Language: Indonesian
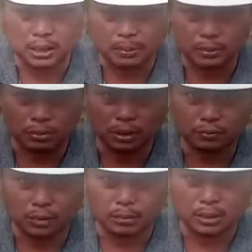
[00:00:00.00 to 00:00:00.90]
bisa mengikuti
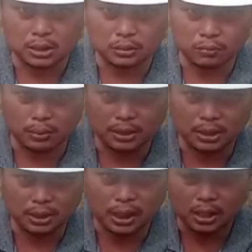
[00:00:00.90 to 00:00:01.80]
informasi-informasi
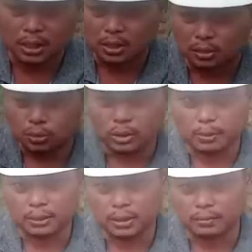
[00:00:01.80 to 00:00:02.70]
tentang
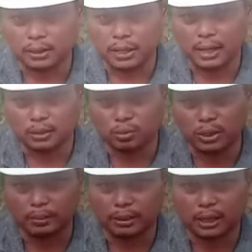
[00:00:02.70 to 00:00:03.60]
dunia persawitan,
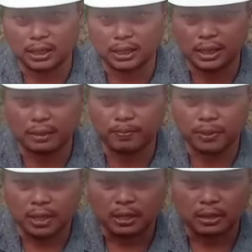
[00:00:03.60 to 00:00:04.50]
dunia pertanian,
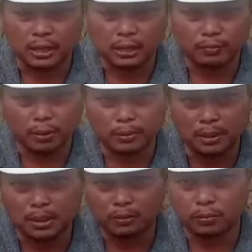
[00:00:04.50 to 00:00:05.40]
dan
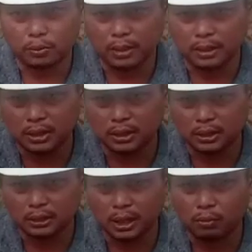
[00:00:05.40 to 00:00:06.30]
informasi-informasi
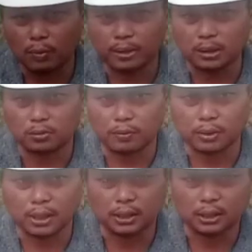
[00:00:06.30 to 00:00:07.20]
tentang
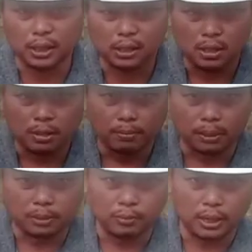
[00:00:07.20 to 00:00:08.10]
wawasan-wawasan tentang
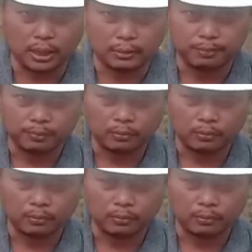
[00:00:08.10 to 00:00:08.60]
perkebunan.